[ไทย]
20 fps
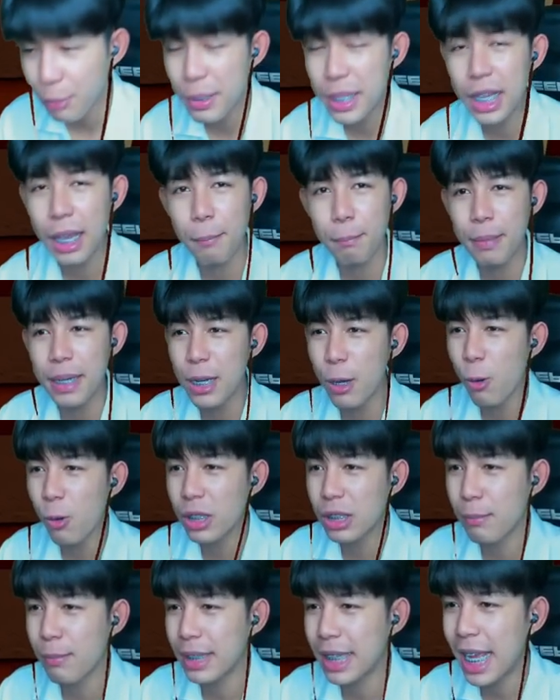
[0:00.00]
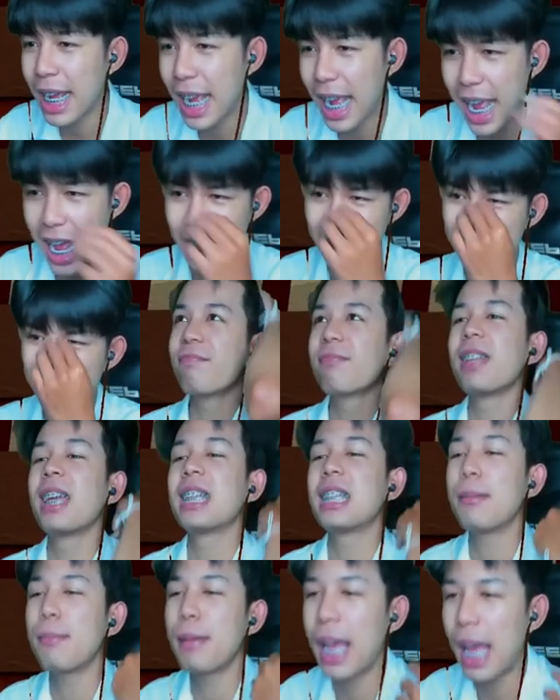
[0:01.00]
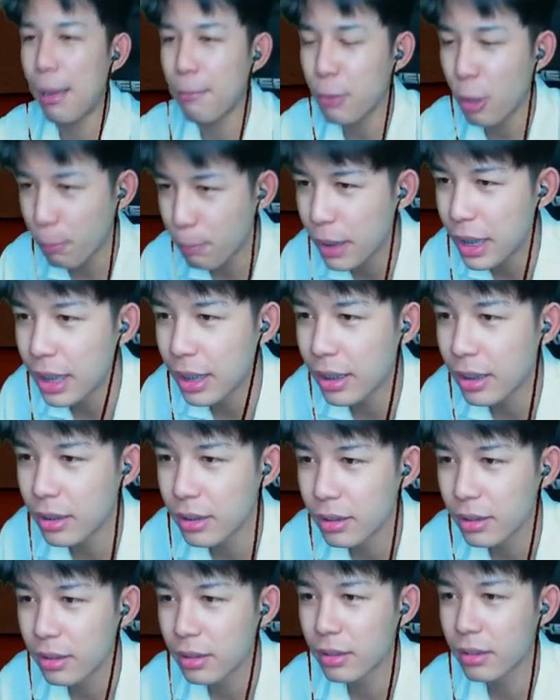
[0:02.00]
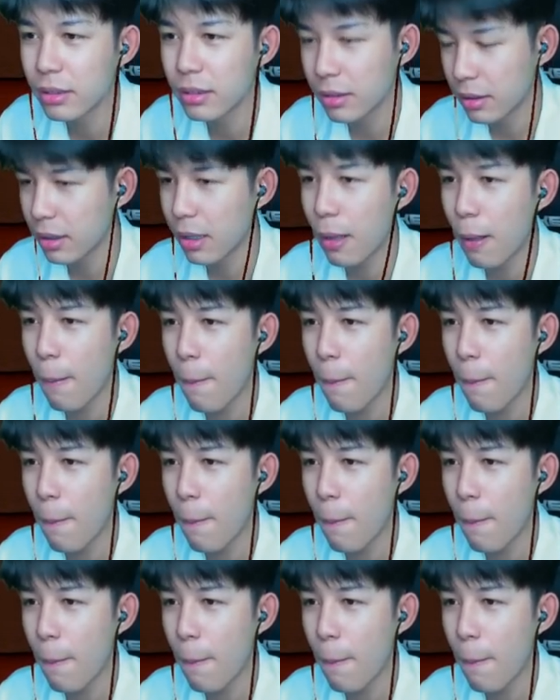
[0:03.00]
พี่กับเปอร์คงจะมานั่งอ่านใช่ไหมครับน้องเปอร์ใช่ครับ